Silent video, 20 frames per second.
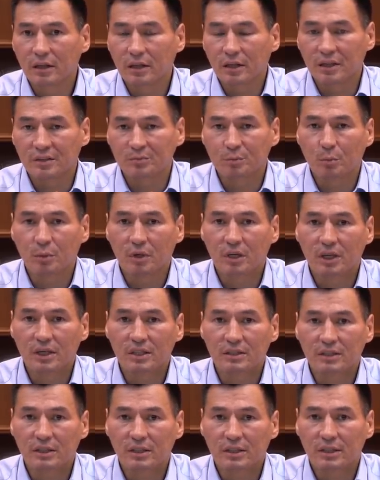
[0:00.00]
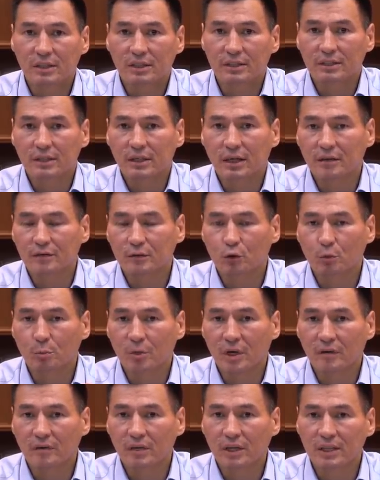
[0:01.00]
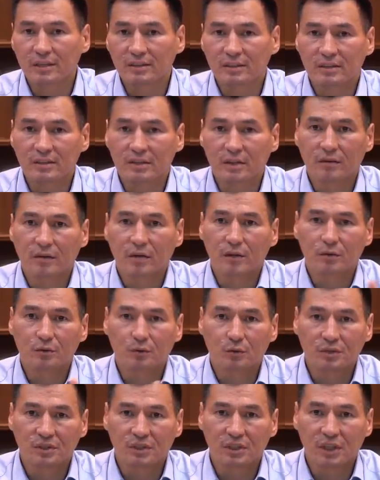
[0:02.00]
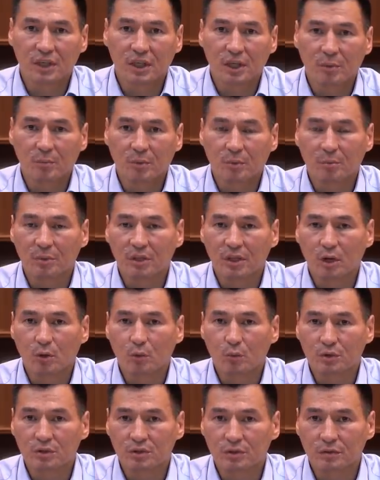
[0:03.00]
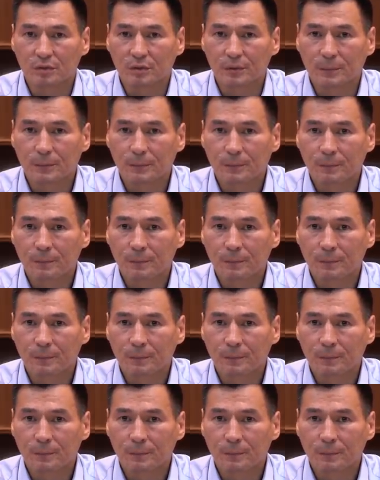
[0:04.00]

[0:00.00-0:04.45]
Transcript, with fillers: Республиканское автоуправление создавалось усилиями Белоусова.